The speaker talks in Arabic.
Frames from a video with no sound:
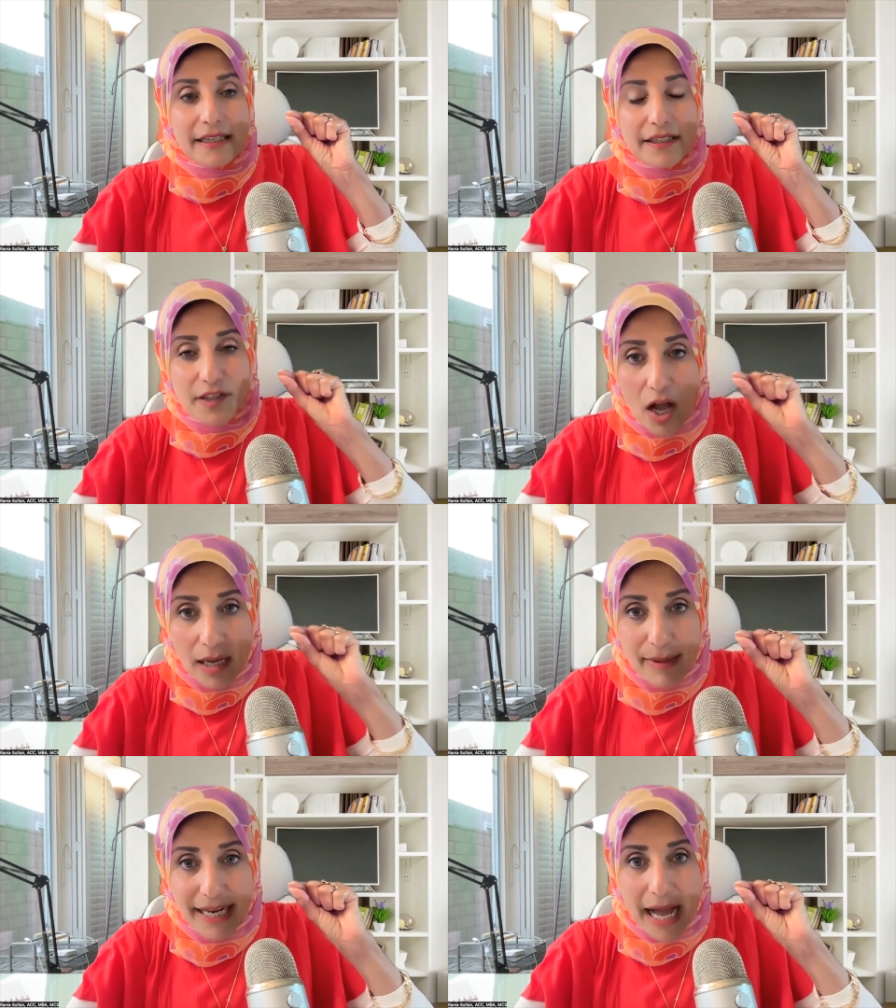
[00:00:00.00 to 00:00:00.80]

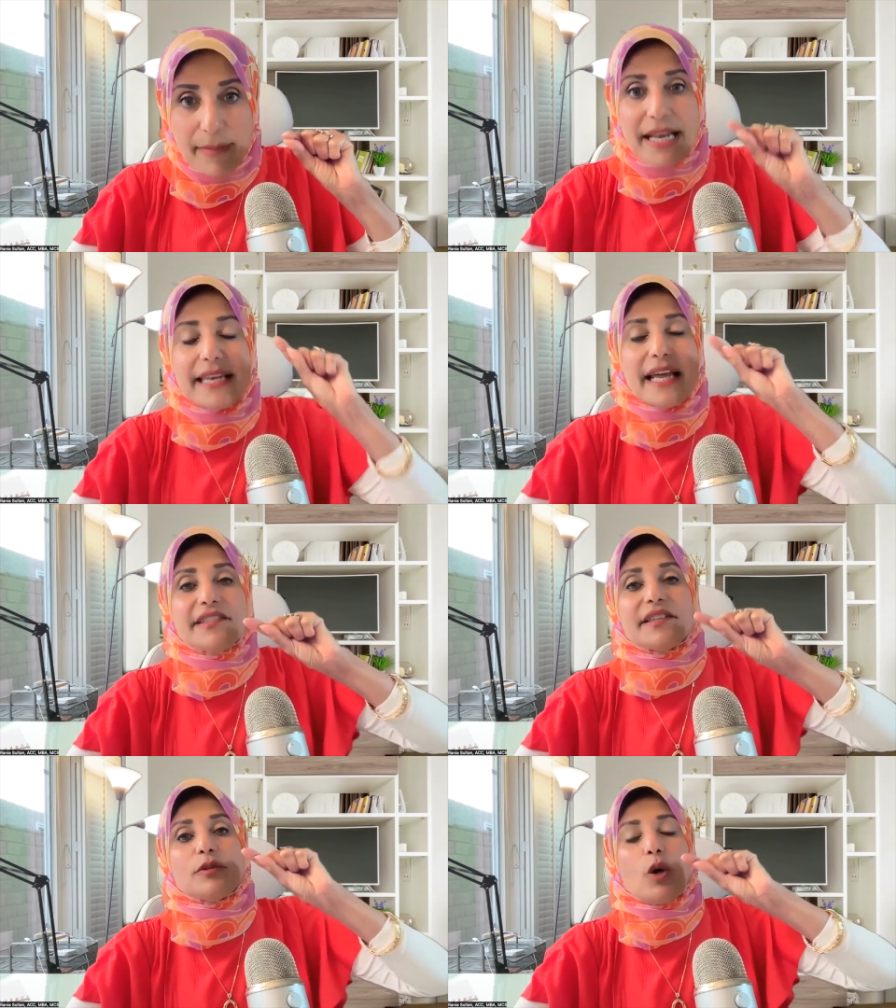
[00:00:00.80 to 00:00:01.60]
صاحب العمل
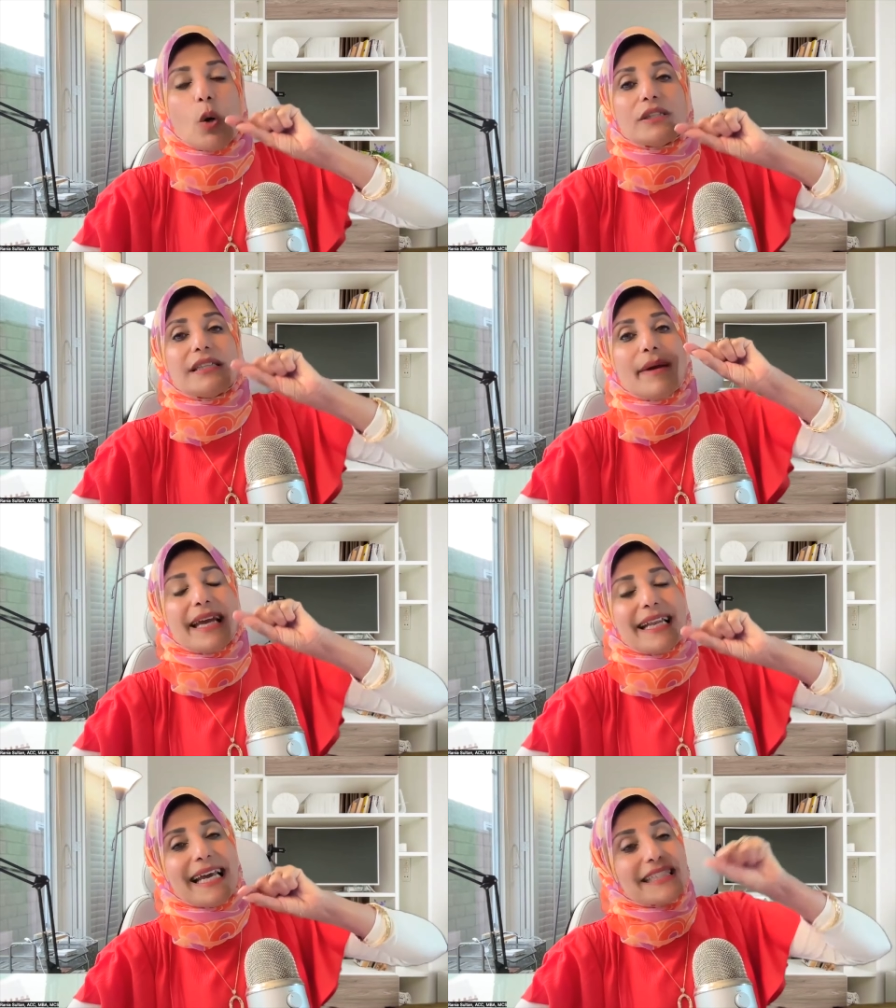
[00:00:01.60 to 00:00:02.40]
لازم يحط
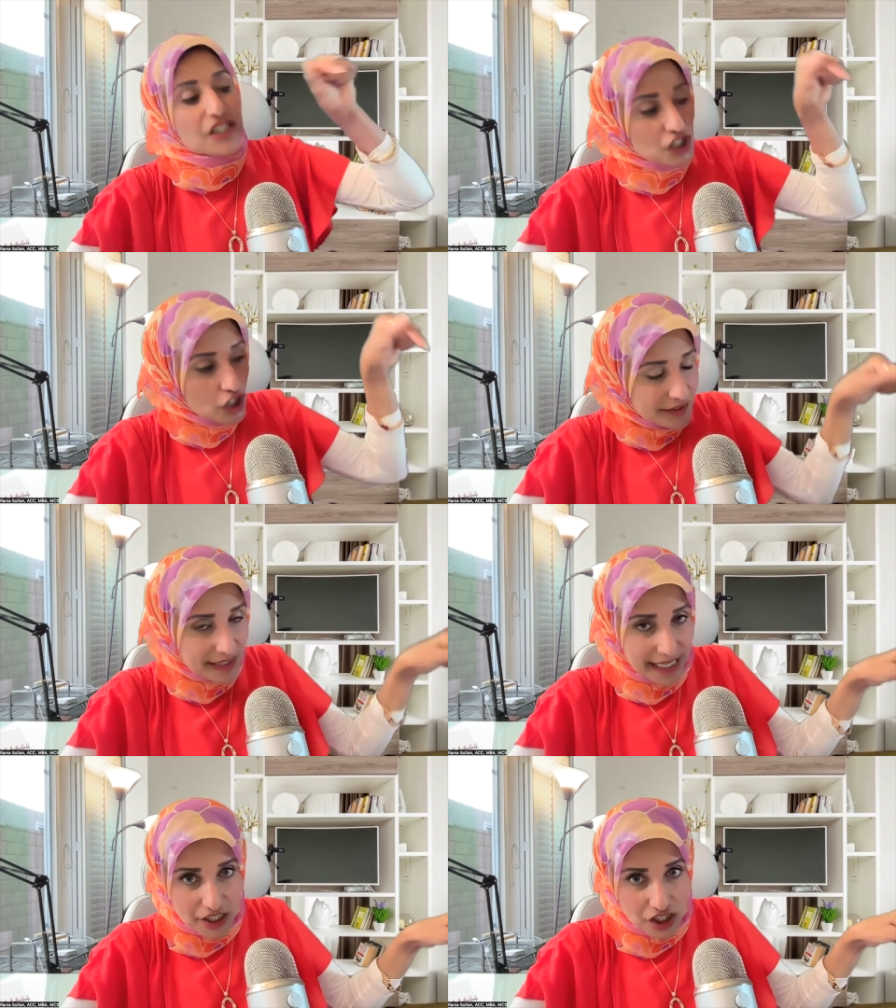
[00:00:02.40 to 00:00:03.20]
بيانات الشخص
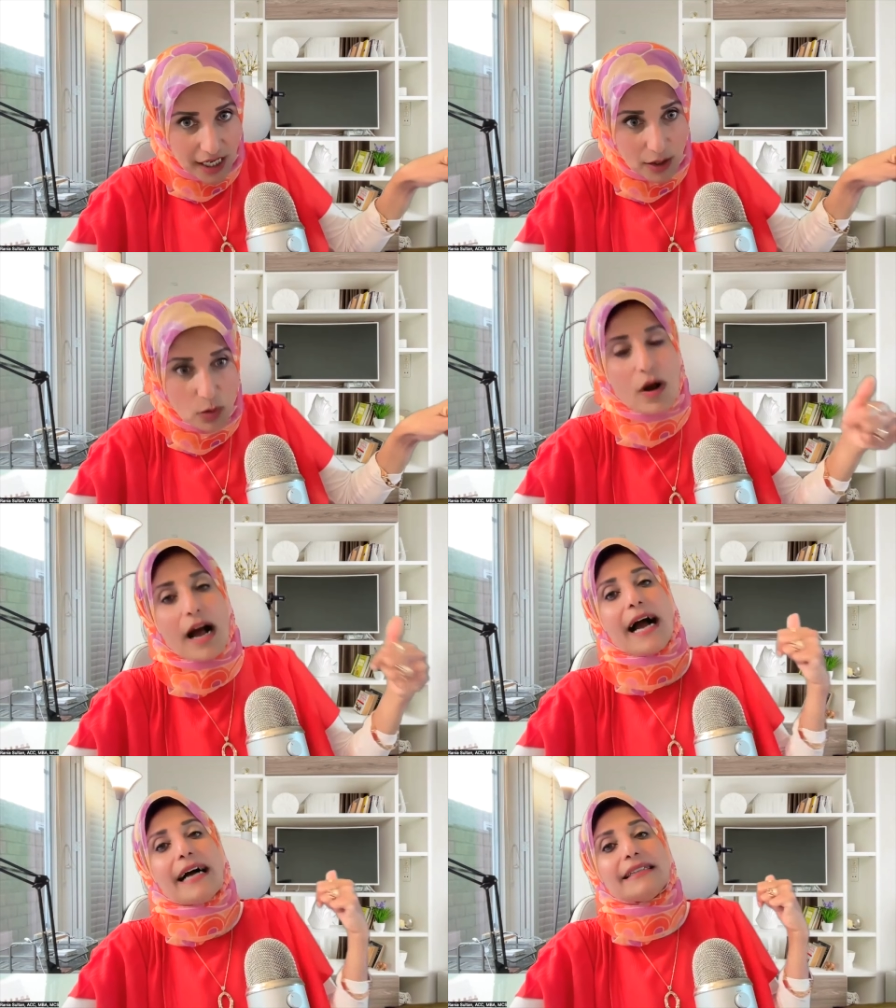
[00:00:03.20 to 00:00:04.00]
اللي هيشغله
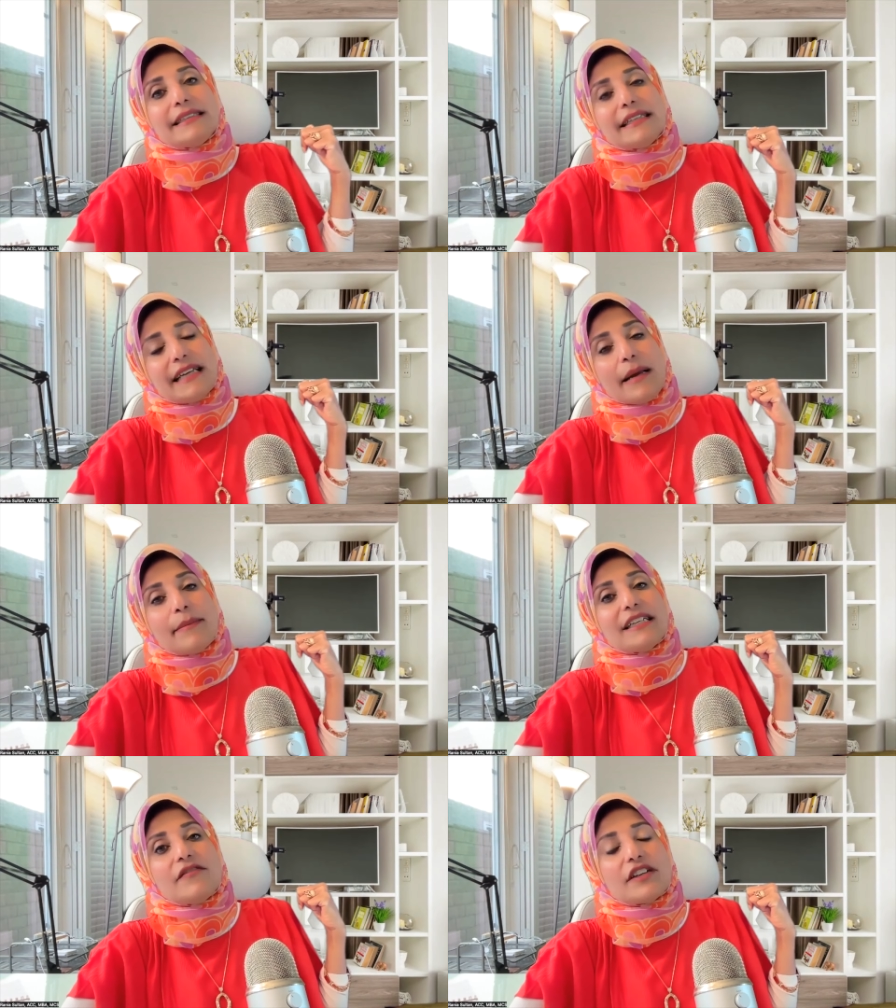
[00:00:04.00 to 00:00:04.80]
عند
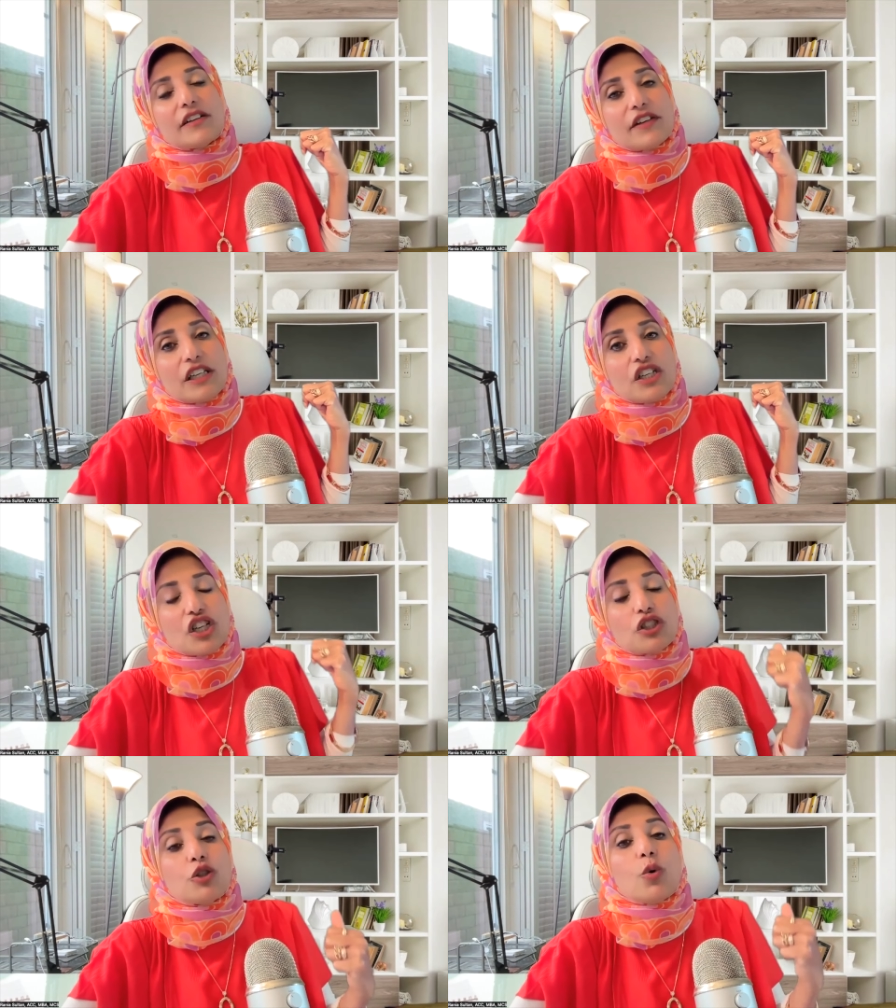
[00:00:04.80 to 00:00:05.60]
يعمل اي
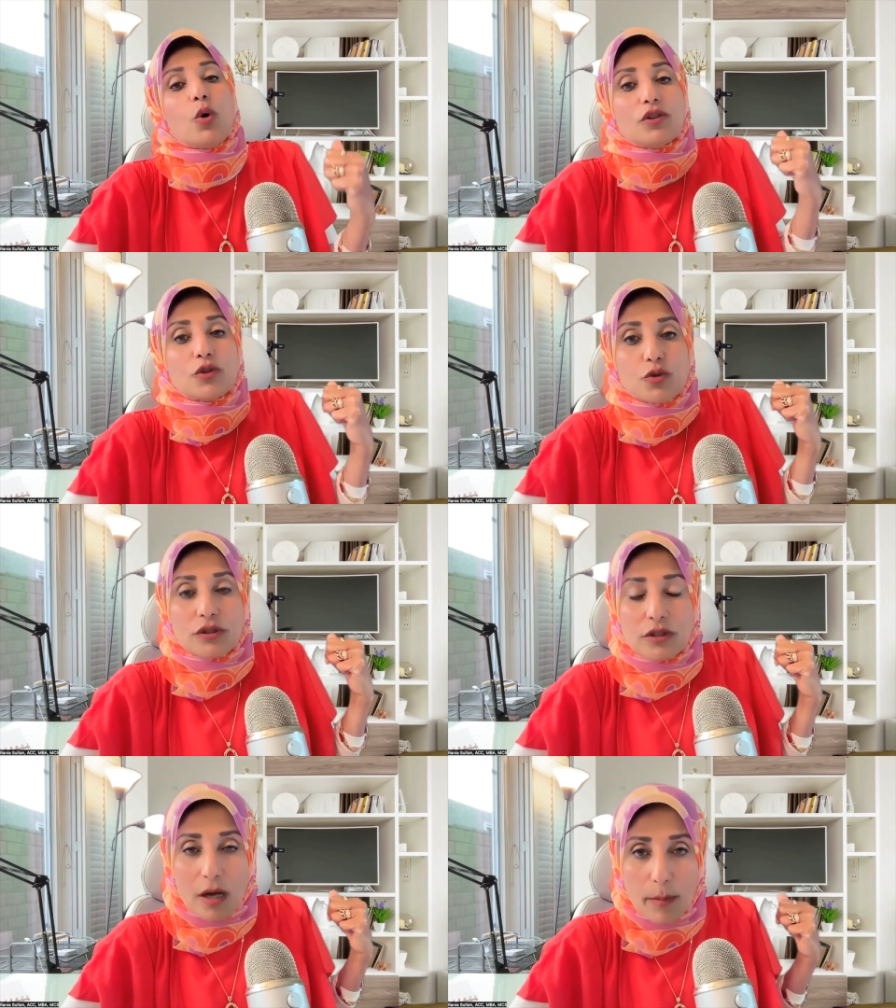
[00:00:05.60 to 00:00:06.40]
فيريفيكيشن يروح
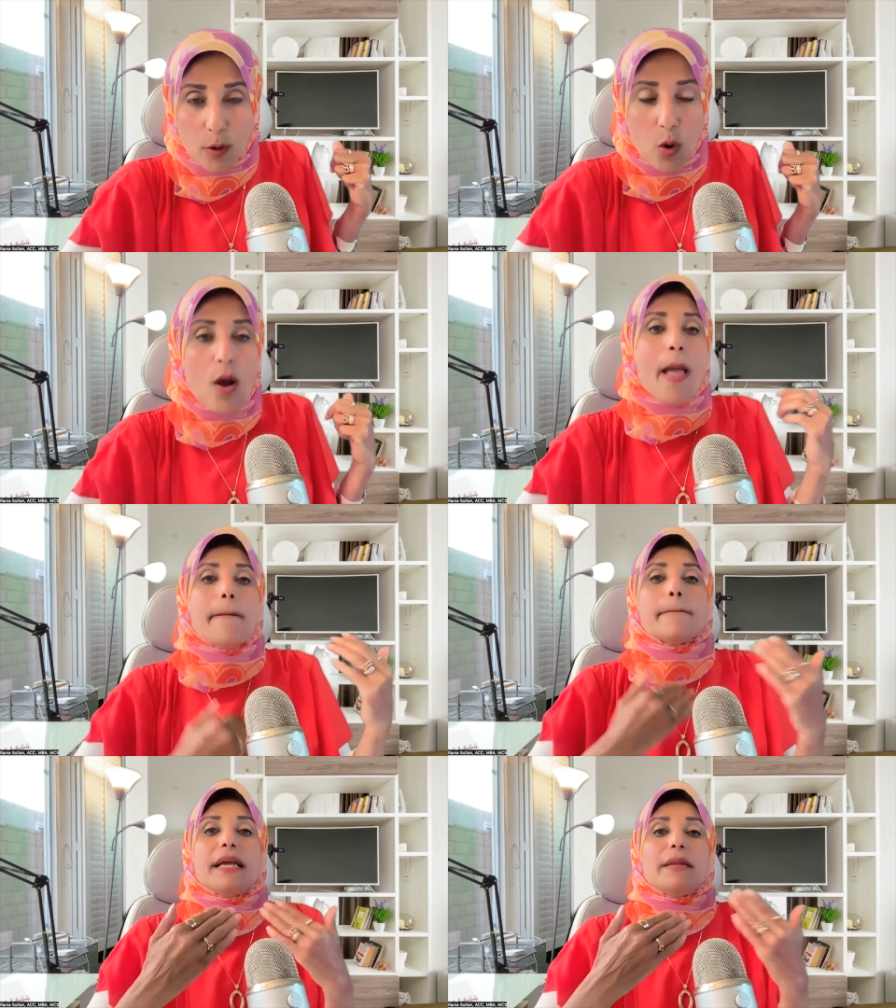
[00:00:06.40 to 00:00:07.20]
يطابقه
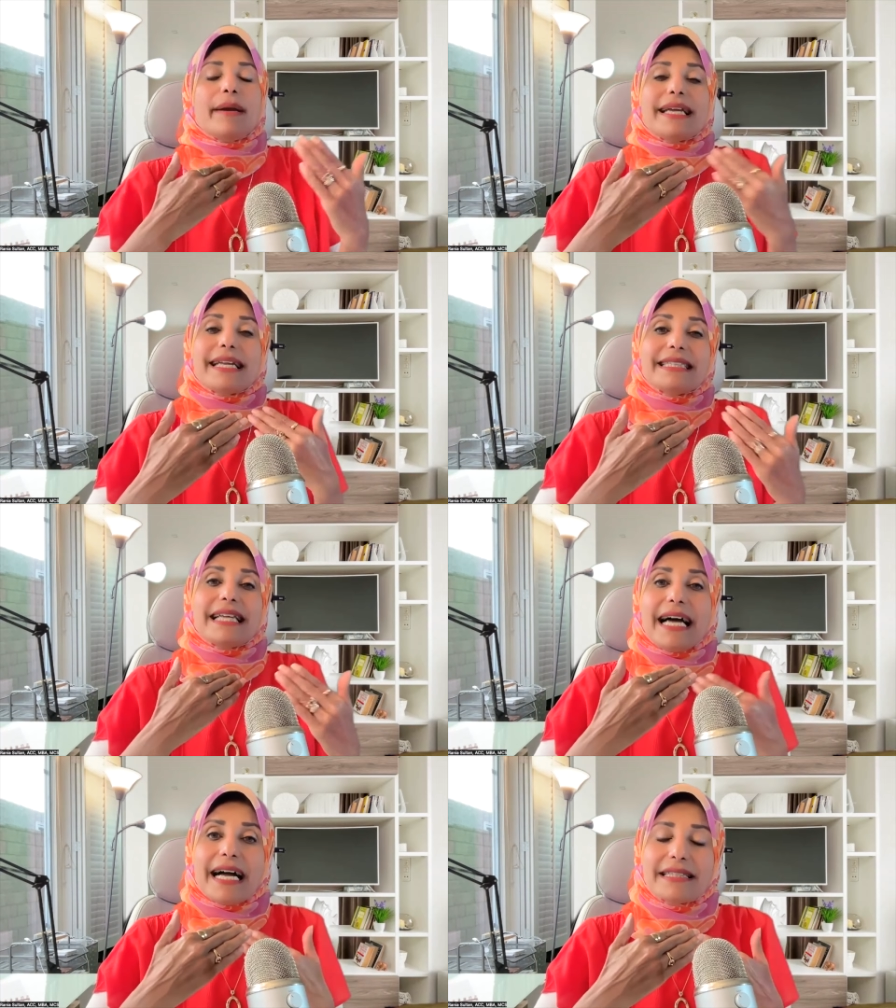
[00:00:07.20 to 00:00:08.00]
بالبيانات
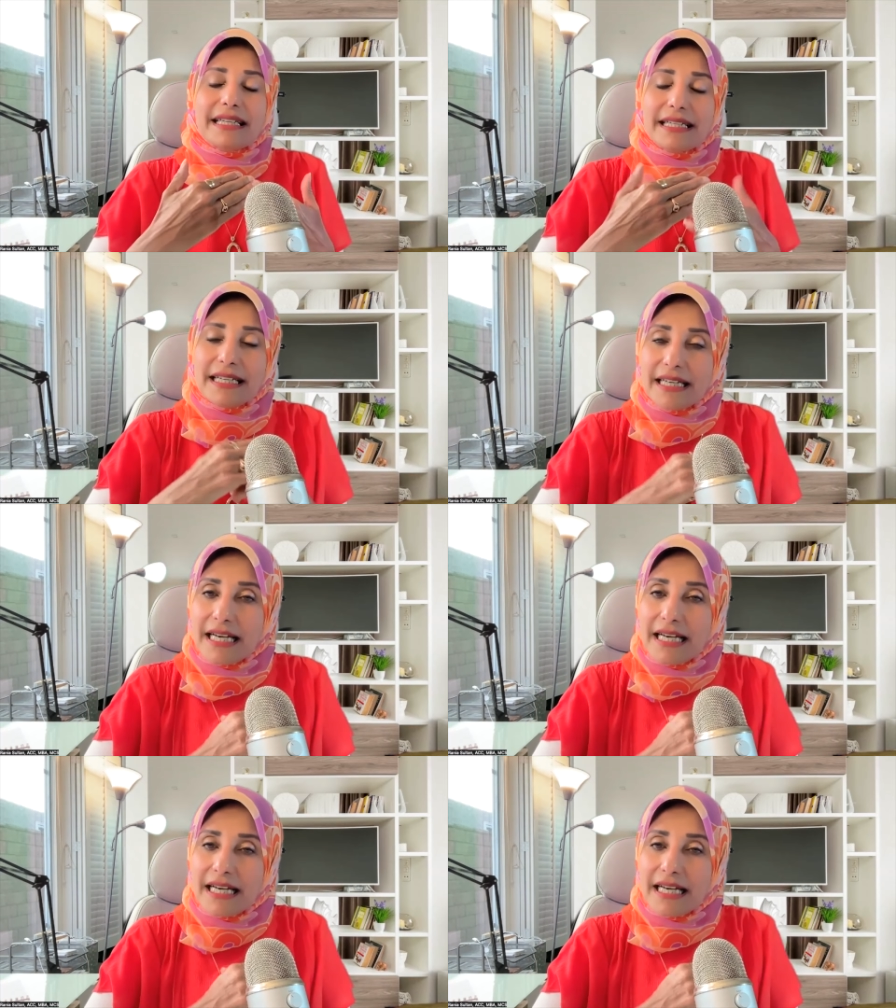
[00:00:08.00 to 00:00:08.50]
اللي عند الايه